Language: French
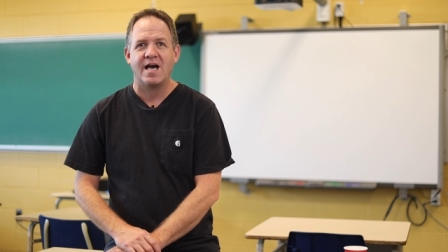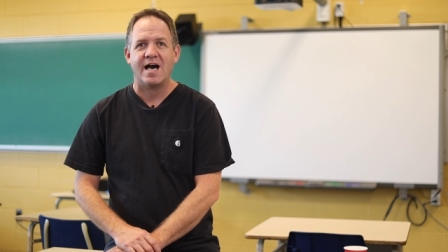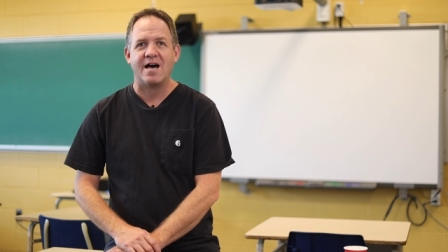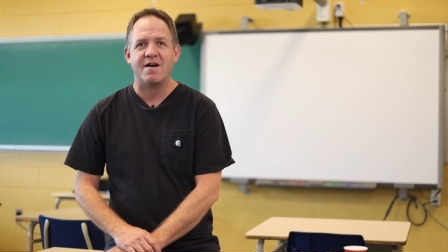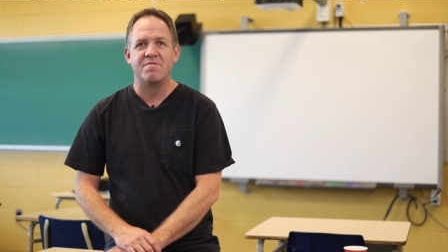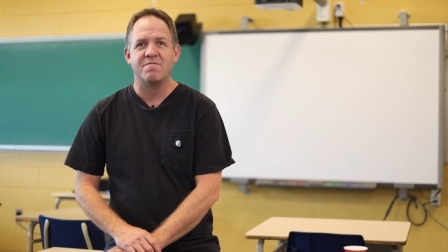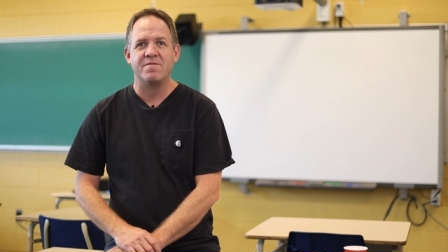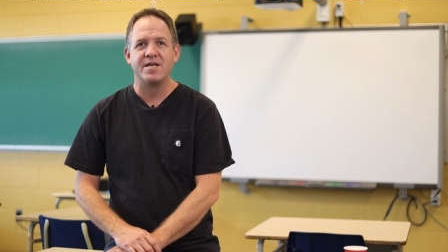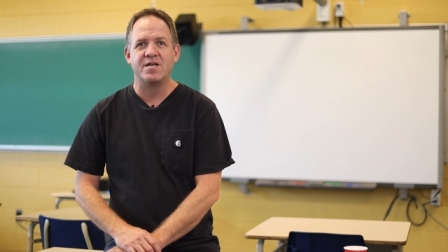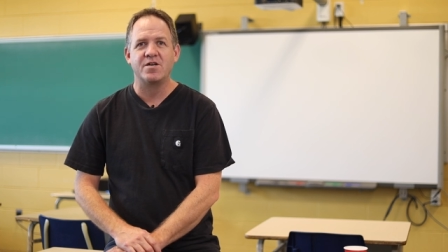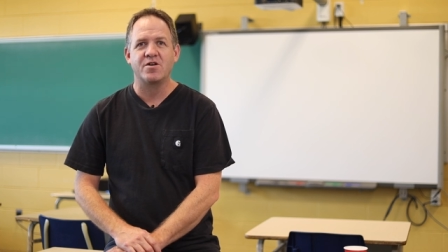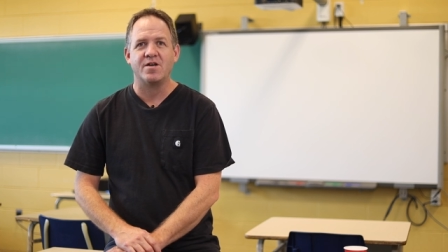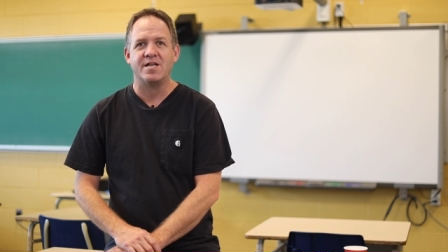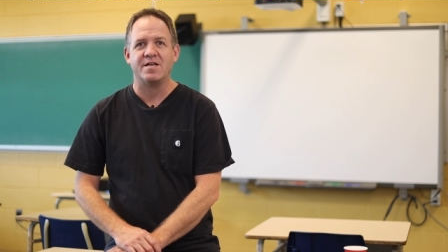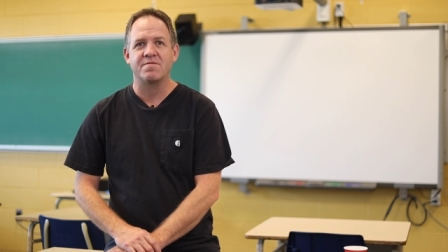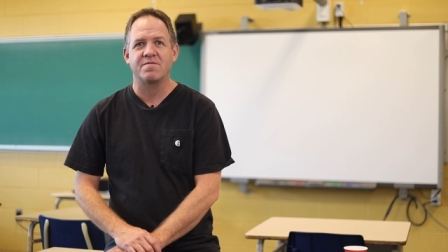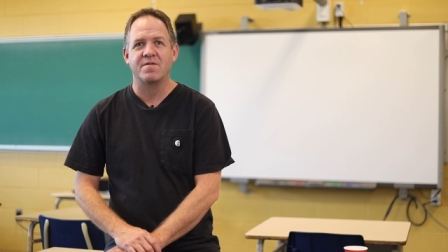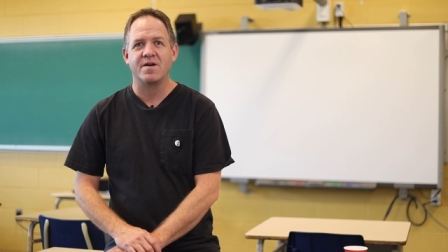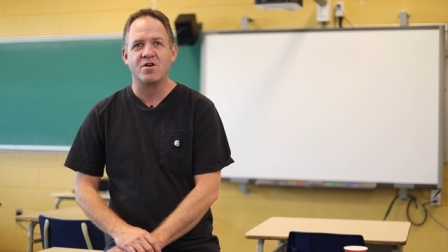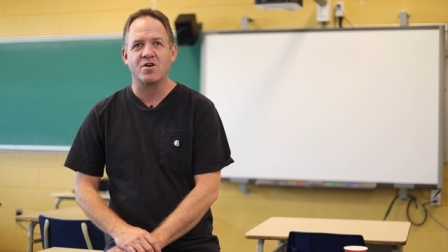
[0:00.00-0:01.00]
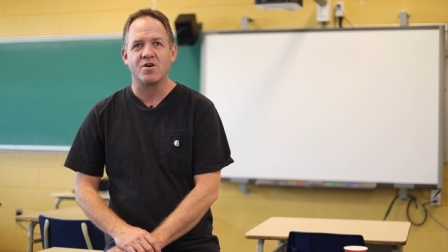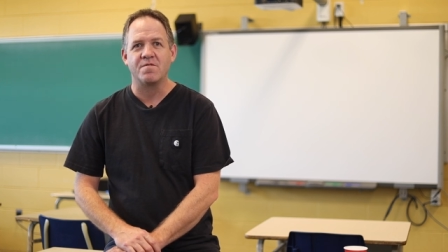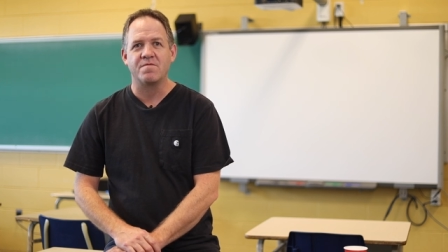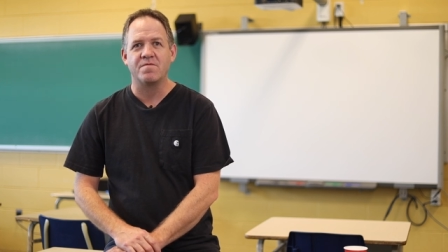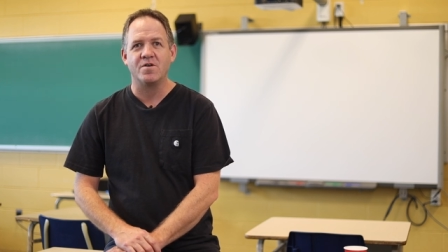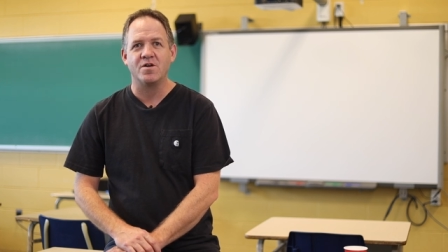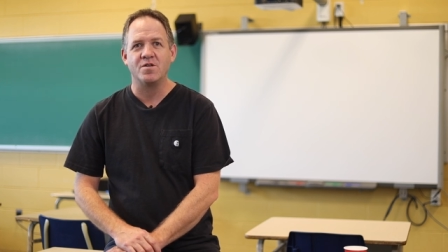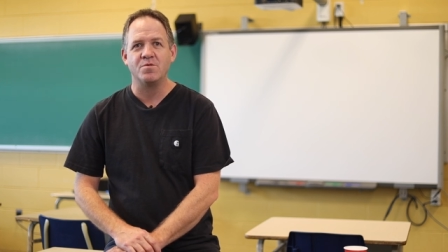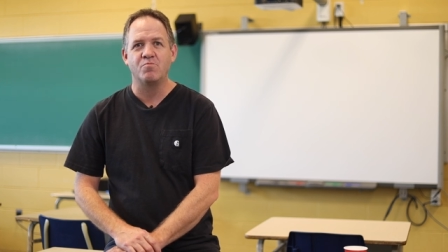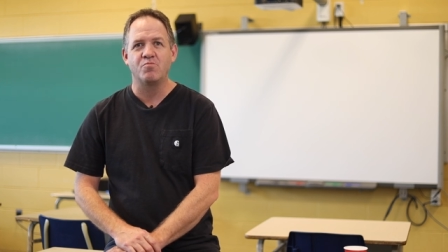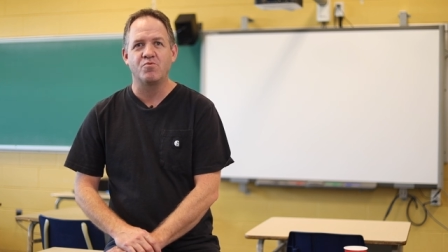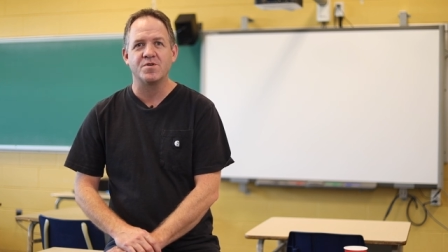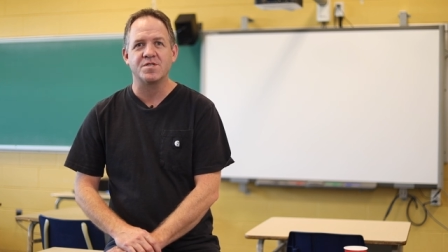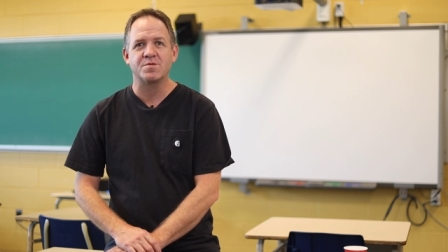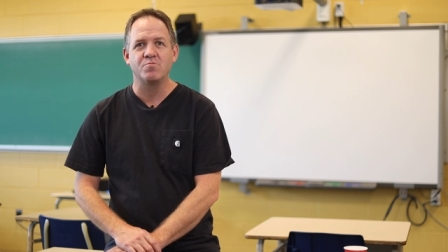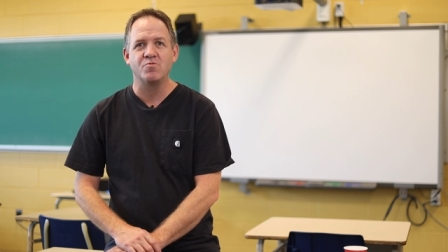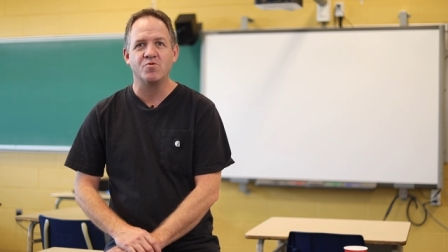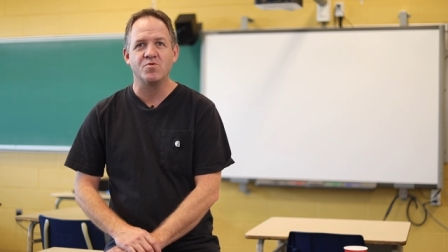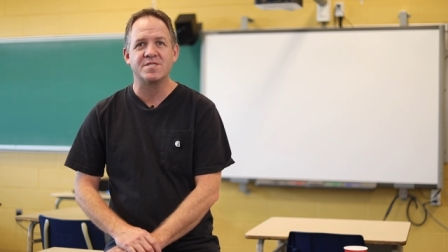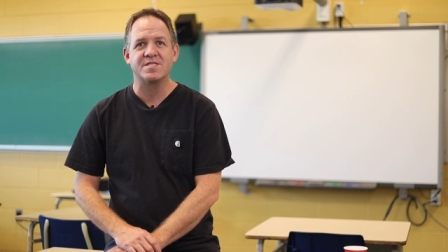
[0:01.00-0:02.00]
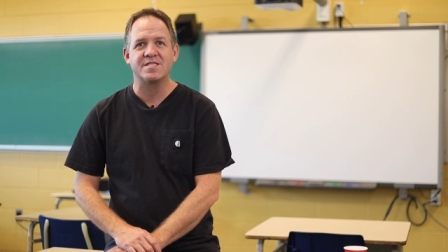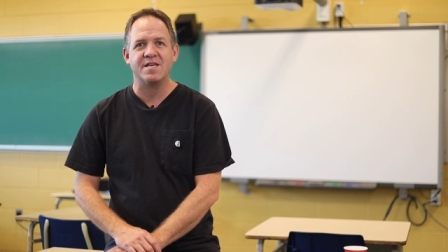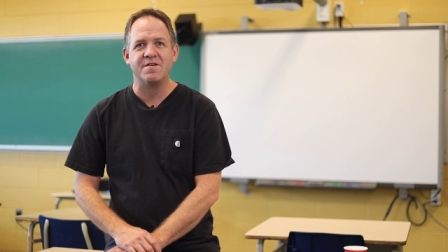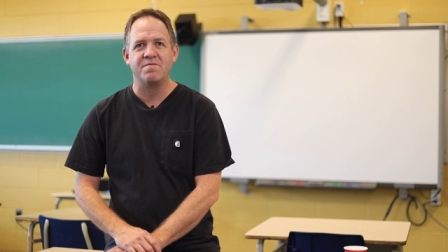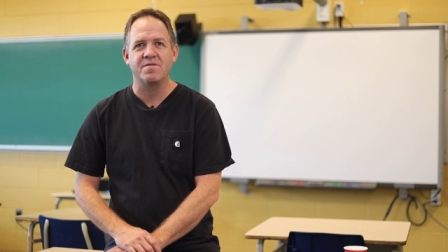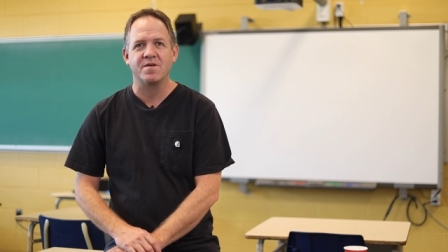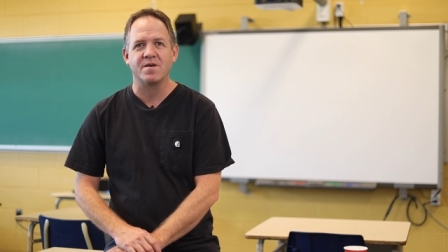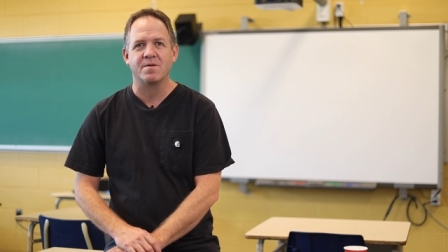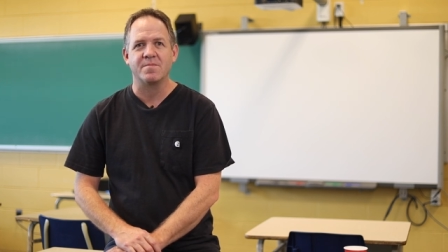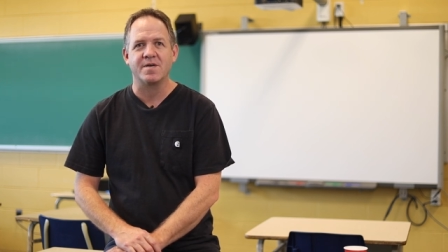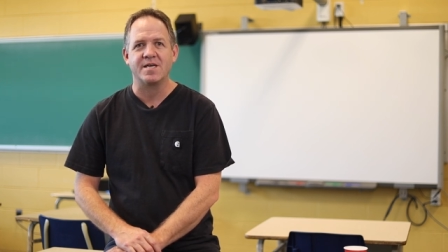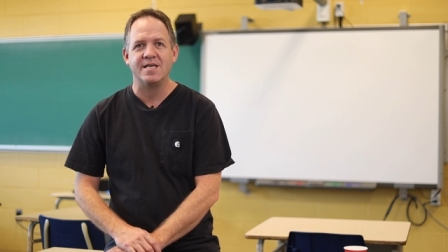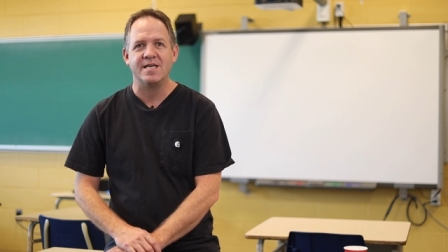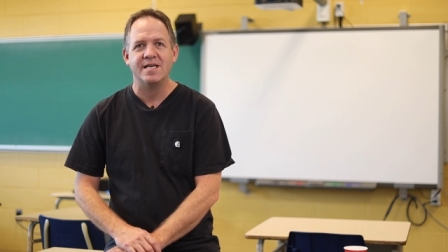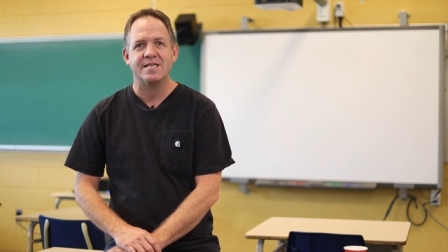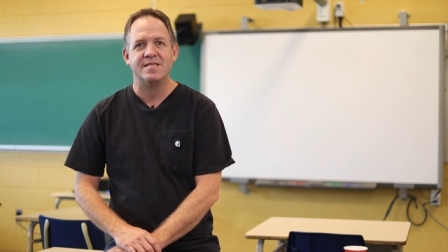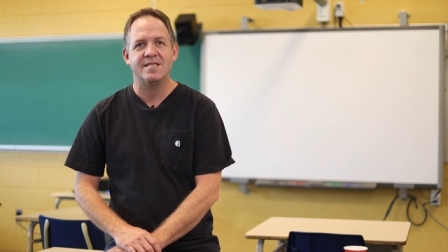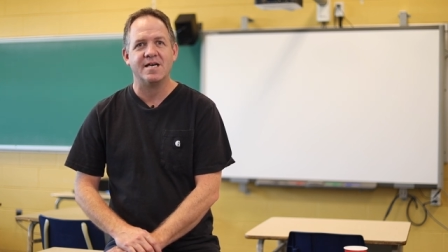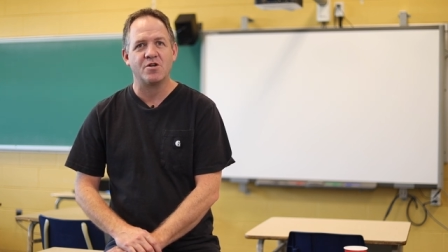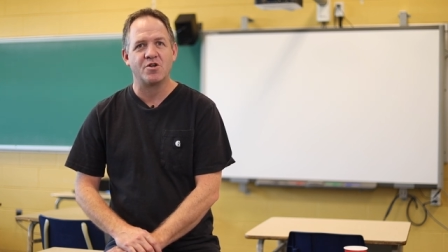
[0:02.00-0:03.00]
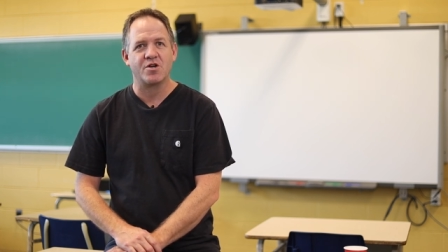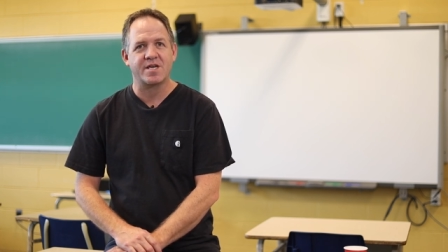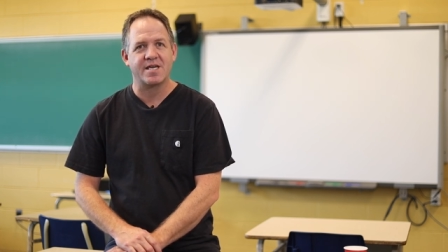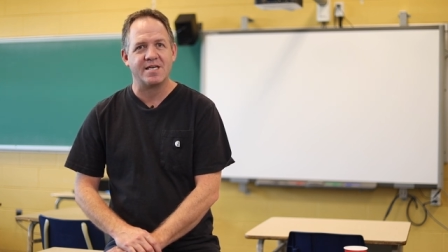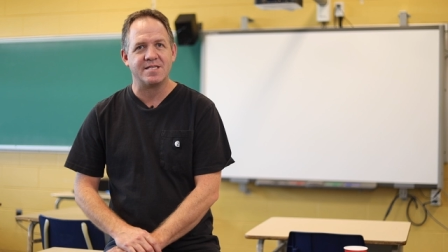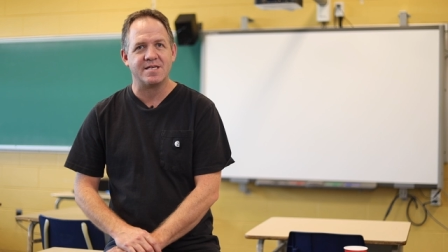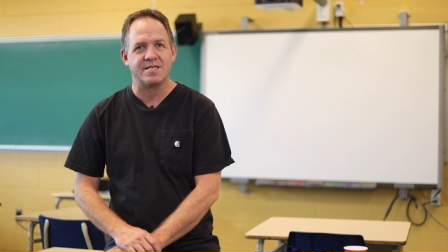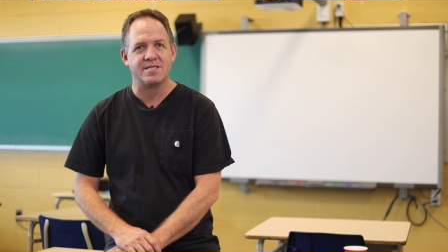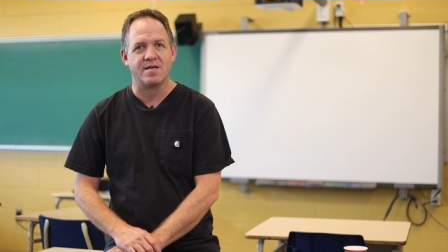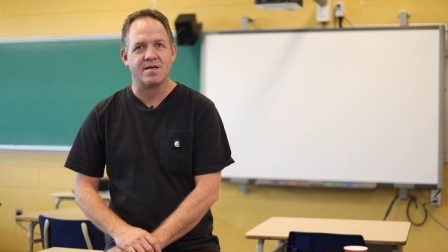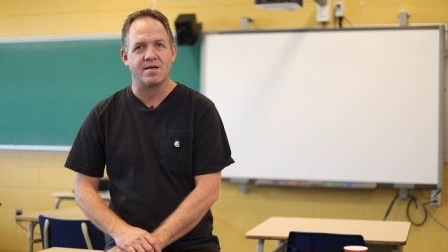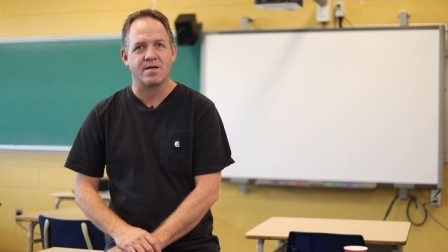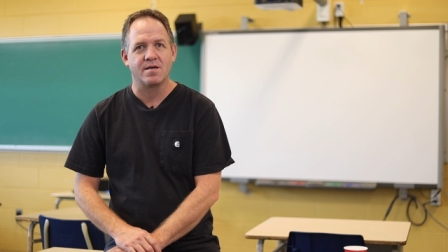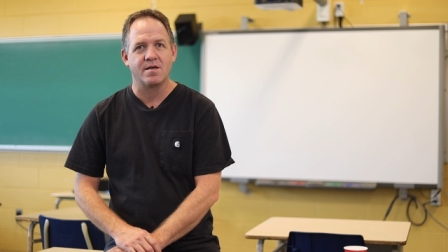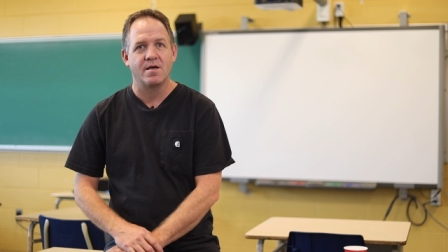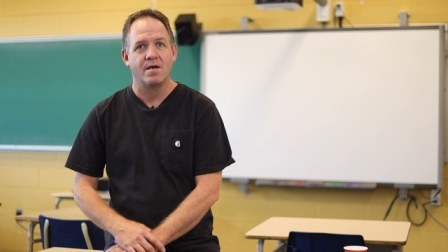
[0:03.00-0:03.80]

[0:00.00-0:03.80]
afin que les francophones puissent mieux s'affirmer dans le Canada,